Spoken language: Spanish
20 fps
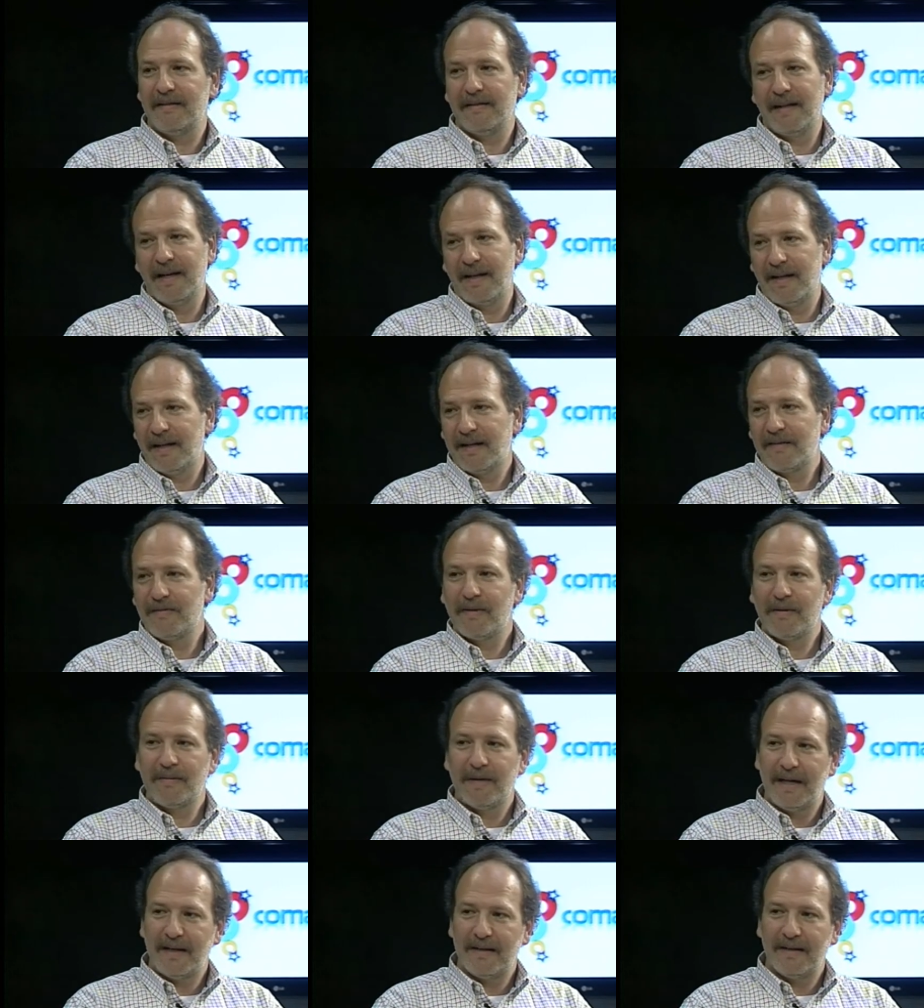Ley de
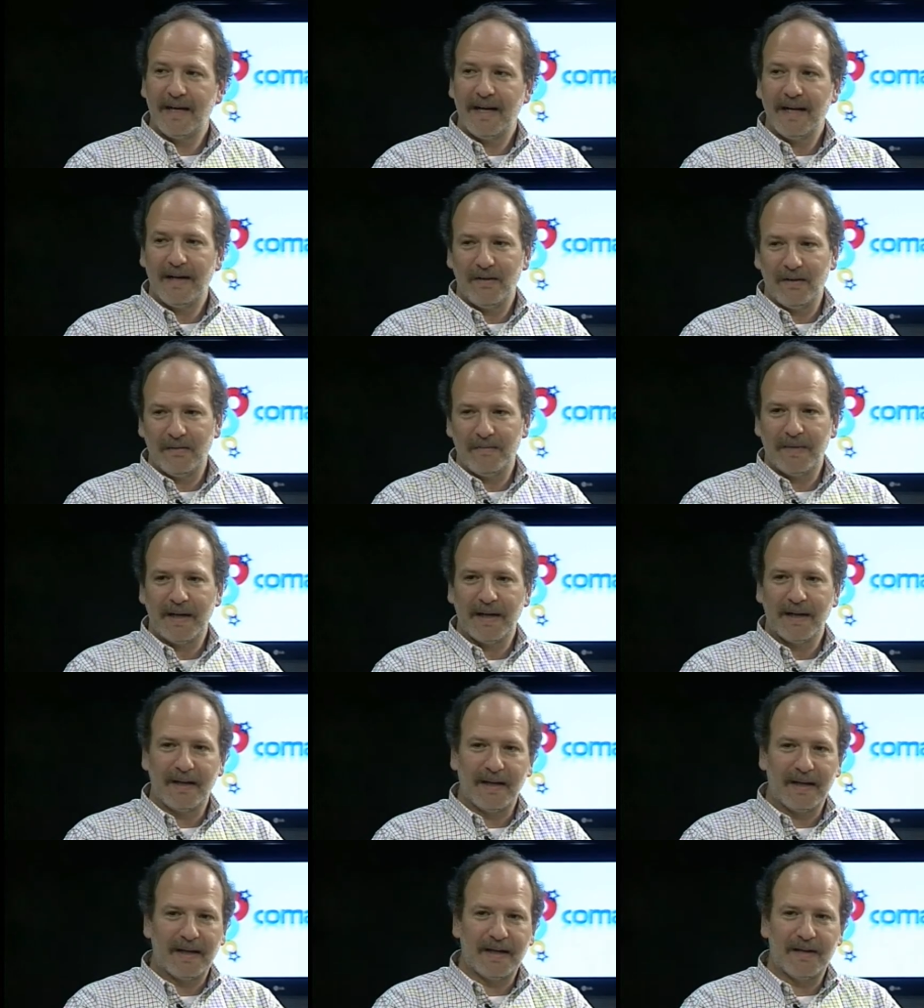reforma del Estado, un par
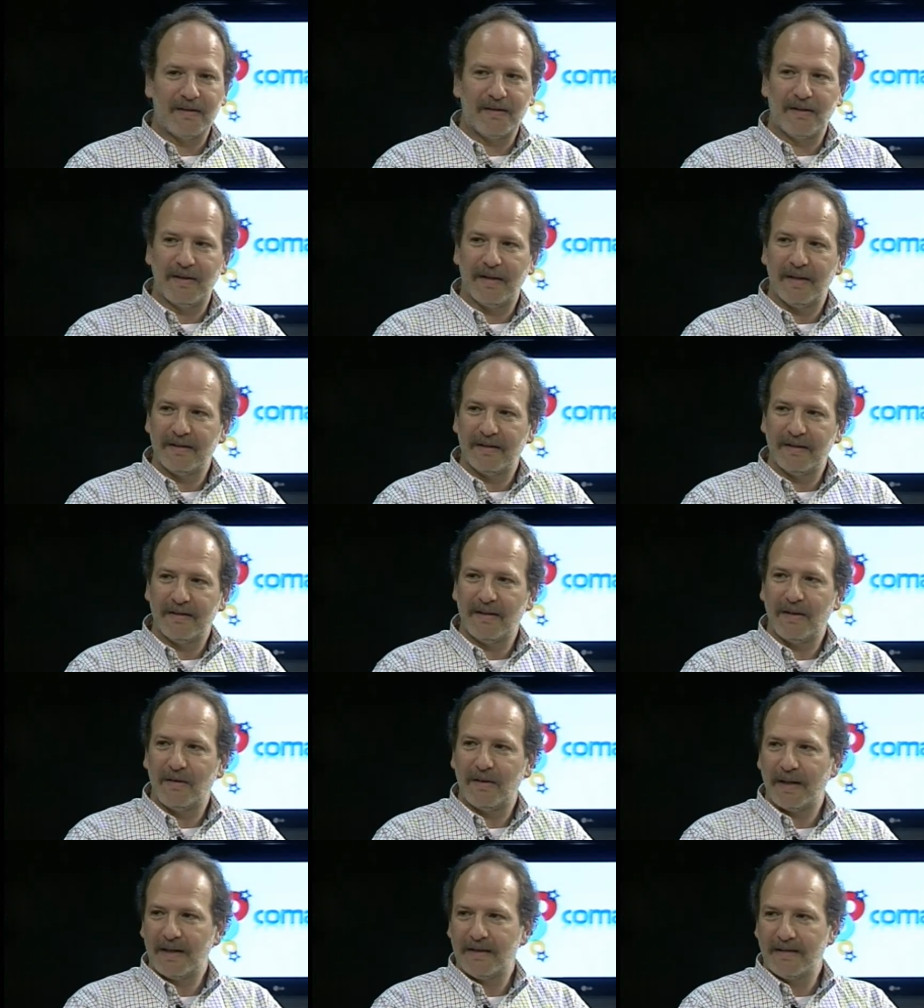de decretos de
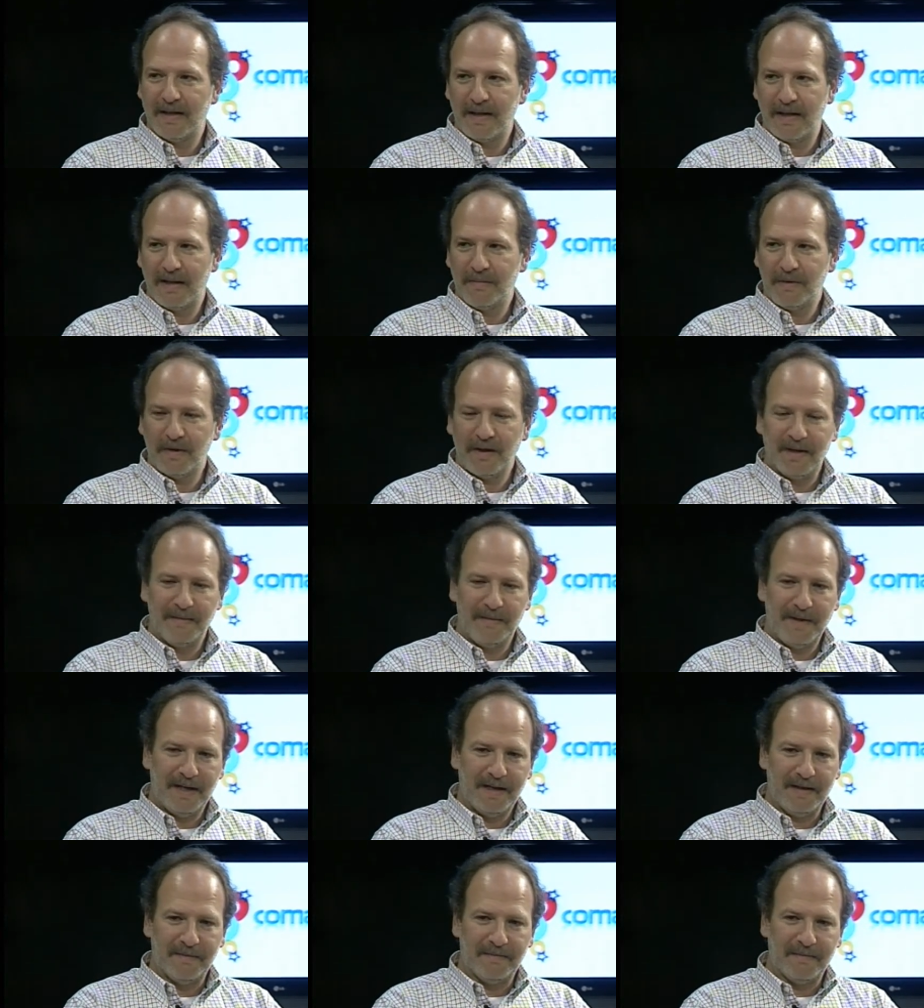necesidad y urgencia en la época de
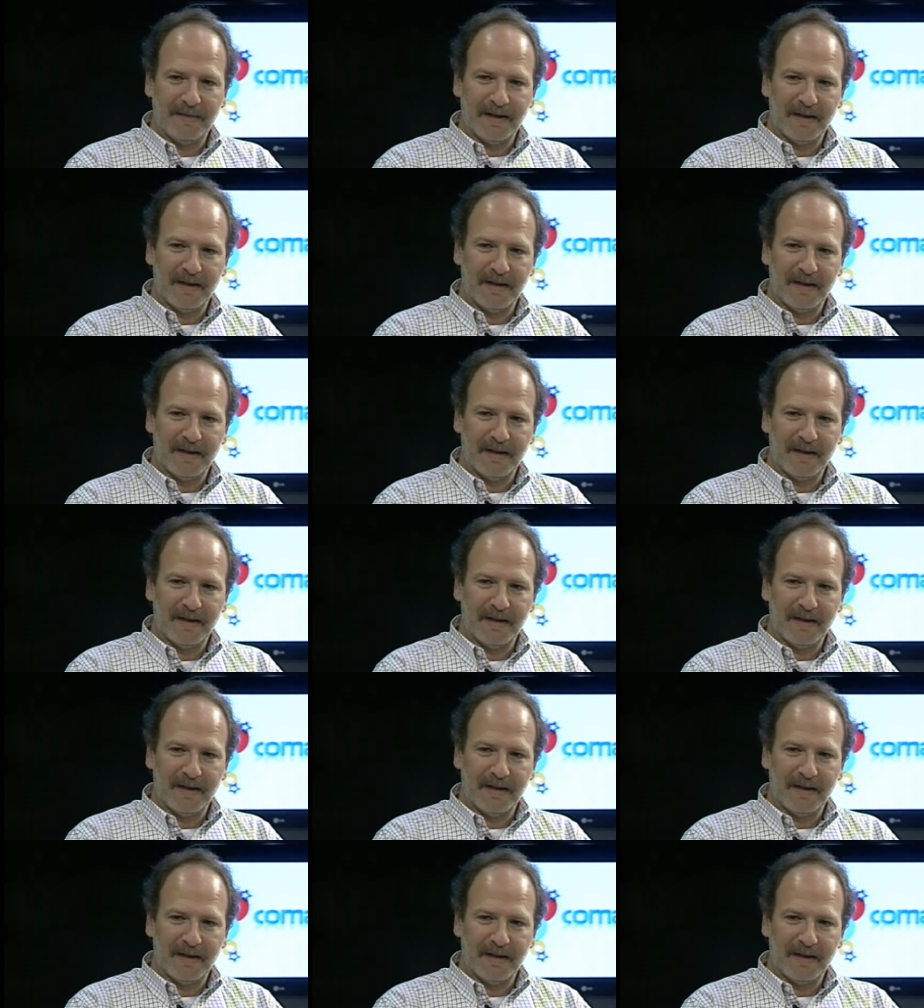Menem,